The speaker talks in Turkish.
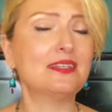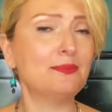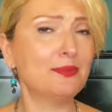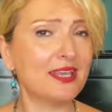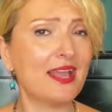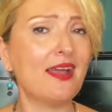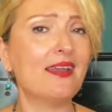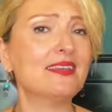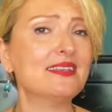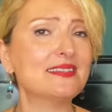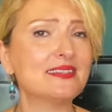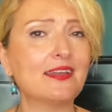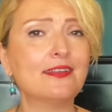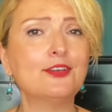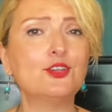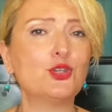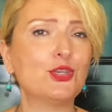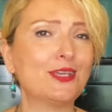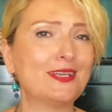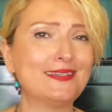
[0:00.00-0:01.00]
Tabii ki herkes
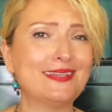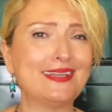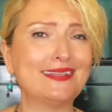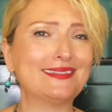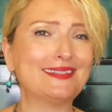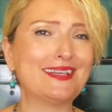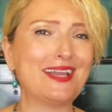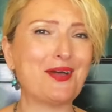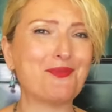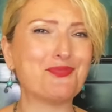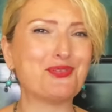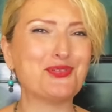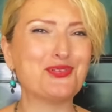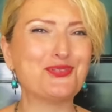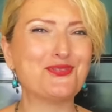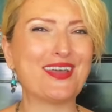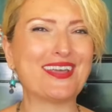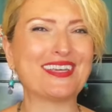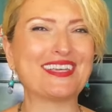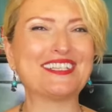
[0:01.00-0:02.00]
aynı şekilde etkilenmiyor.
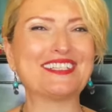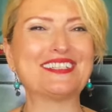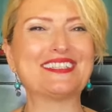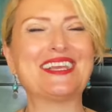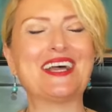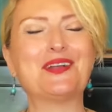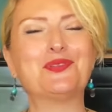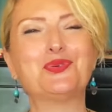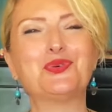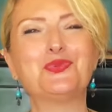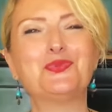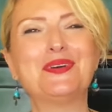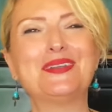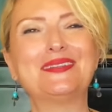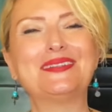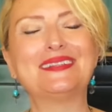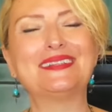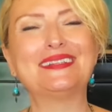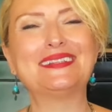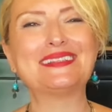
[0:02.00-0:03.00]
Lütfen kişisel doğum
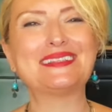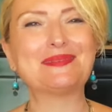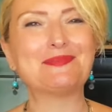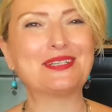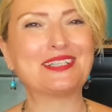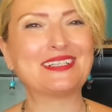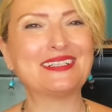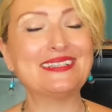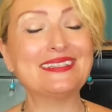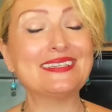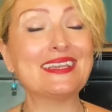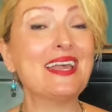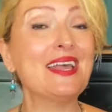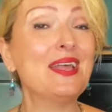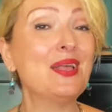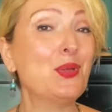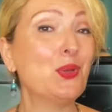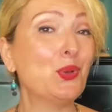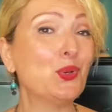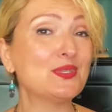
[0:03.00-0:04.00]
haritalarınıza bakınız.
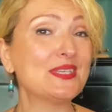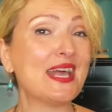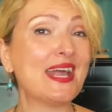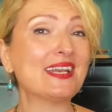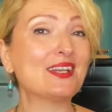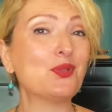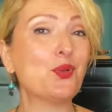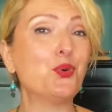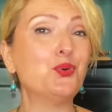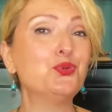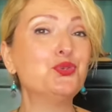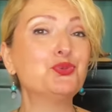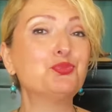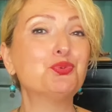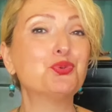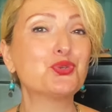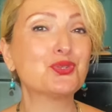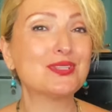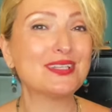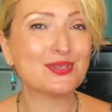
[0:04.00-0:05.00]
Özellikle öncü
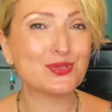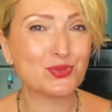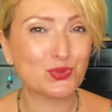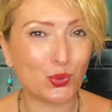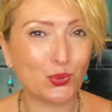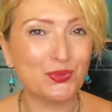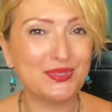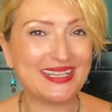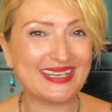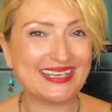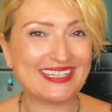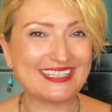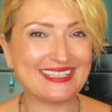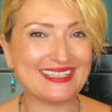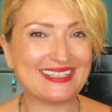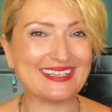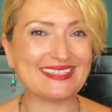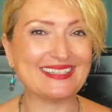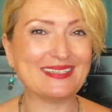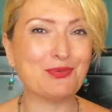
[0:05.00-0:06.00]
burçların son
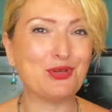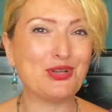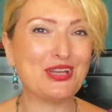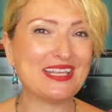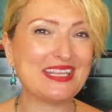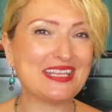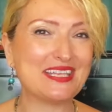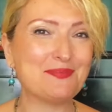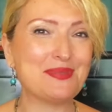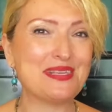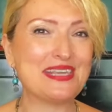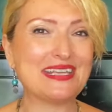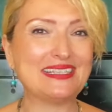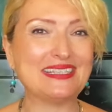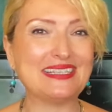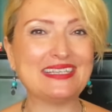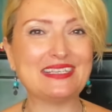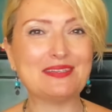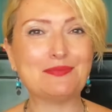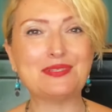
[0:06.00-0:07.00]
derecelerinde böyle
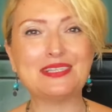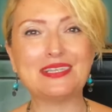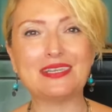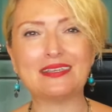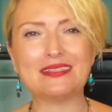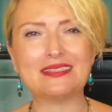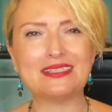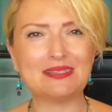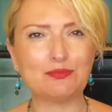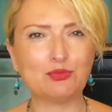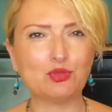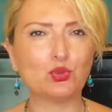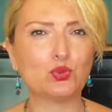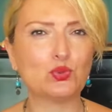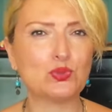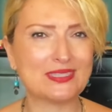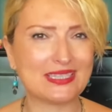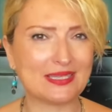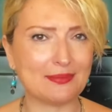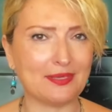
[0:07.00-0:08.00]
27, 28,
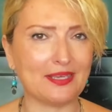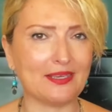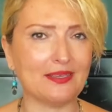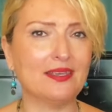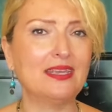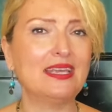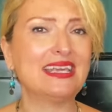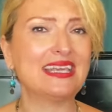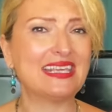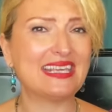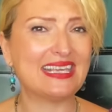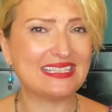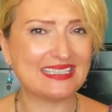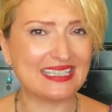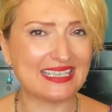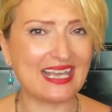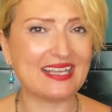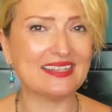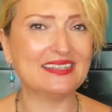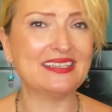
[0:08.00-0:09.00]
29 gibi
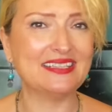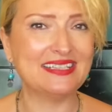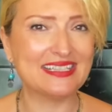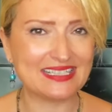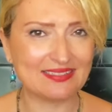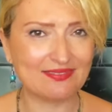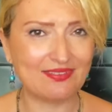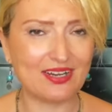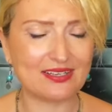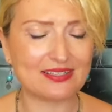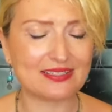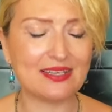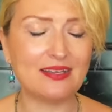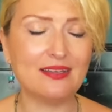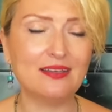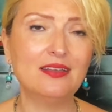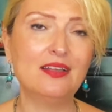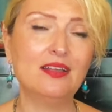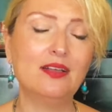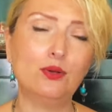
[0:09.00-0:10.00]
gezegenleriniz varsa
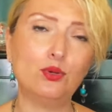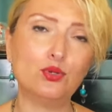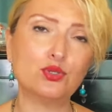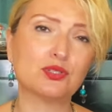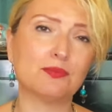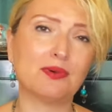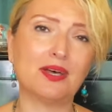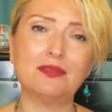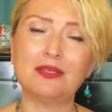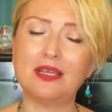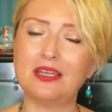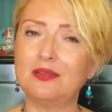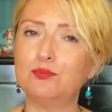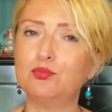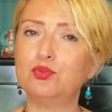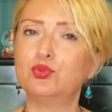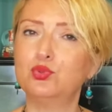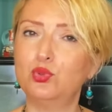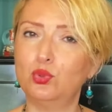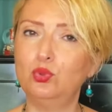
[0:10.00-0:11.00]
varsa o zaman
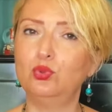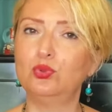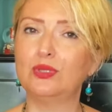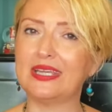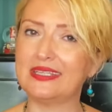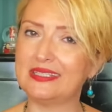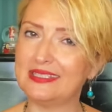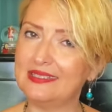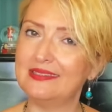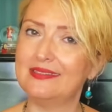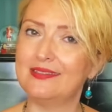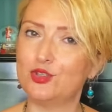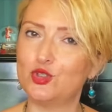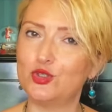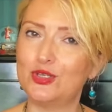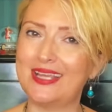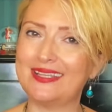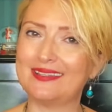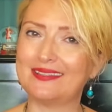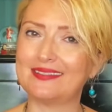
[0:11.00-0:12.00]
hani bu dolunaya sizin
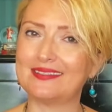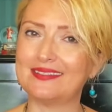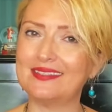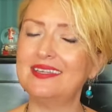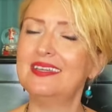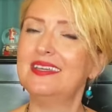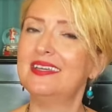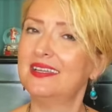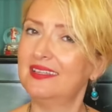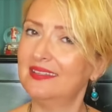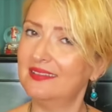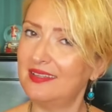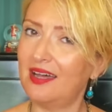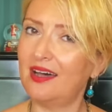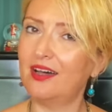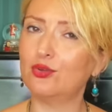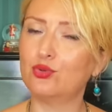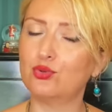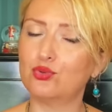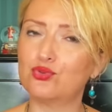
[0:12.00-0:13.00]
için etkisi
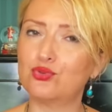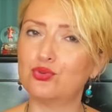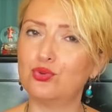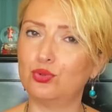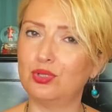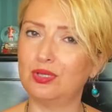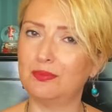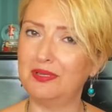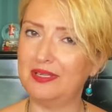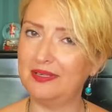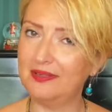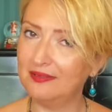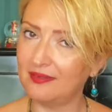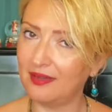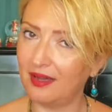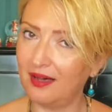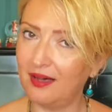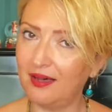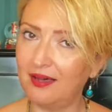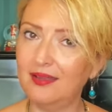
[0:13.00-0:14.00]
daha güçlü olabilir,
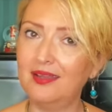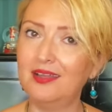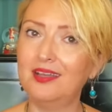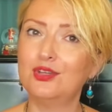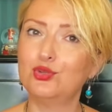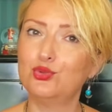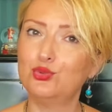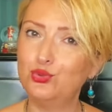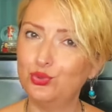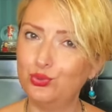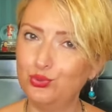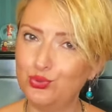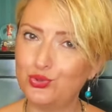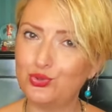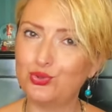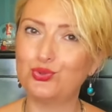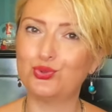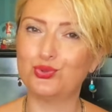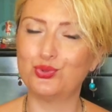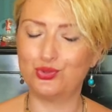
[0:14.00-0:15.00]
daha
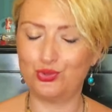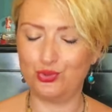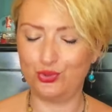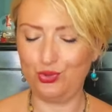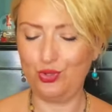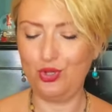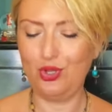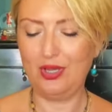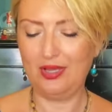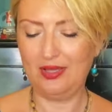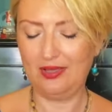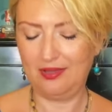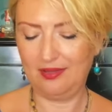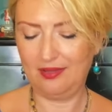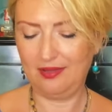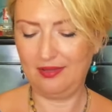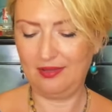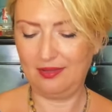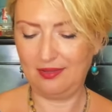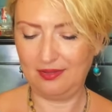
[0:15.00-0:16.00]
dönüştürücü,
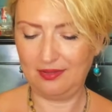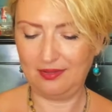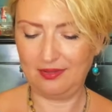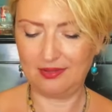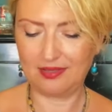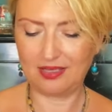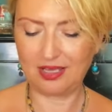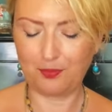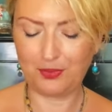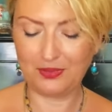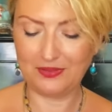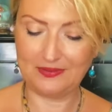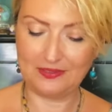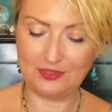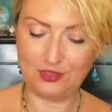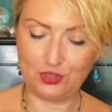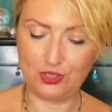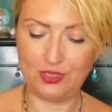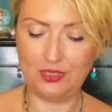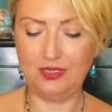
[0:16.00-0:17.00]
e,
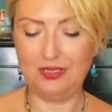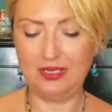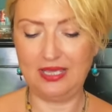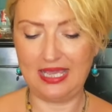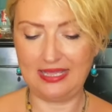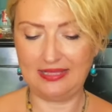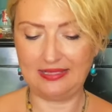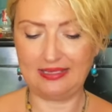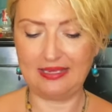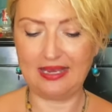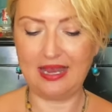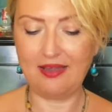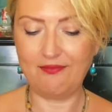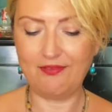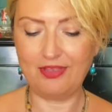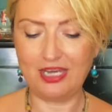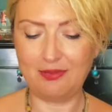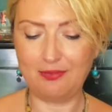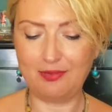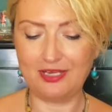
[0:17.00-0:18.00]
kapatıcı etkiler
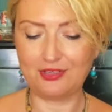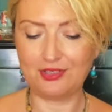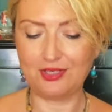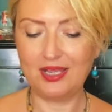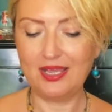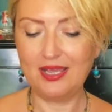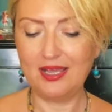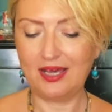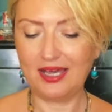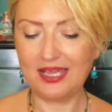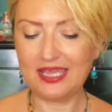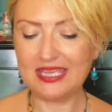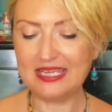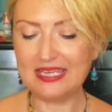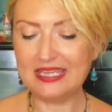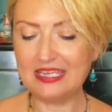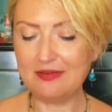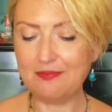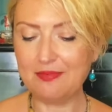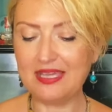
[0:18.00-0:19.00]
verebilir. Ayın
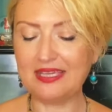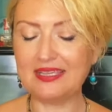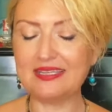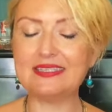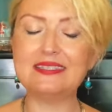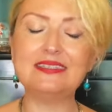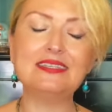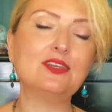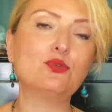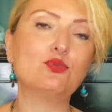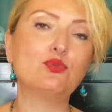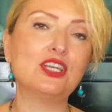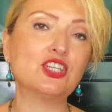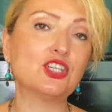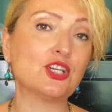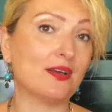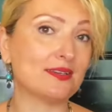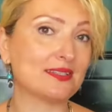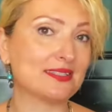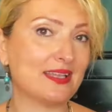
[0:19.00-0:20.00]
22'sinde
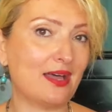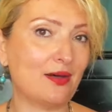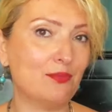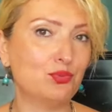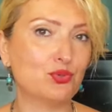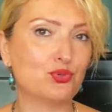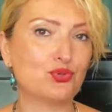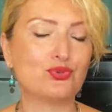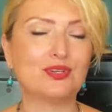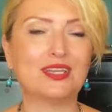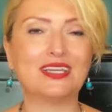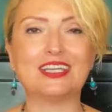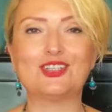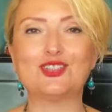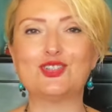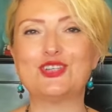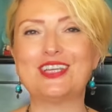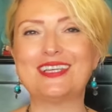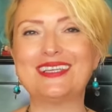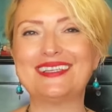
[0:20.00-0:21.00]
Güneş Aslan burcuna
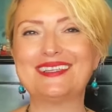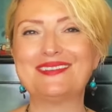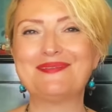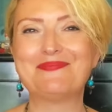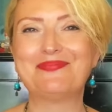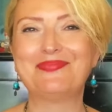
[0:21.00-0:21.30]
geçecek.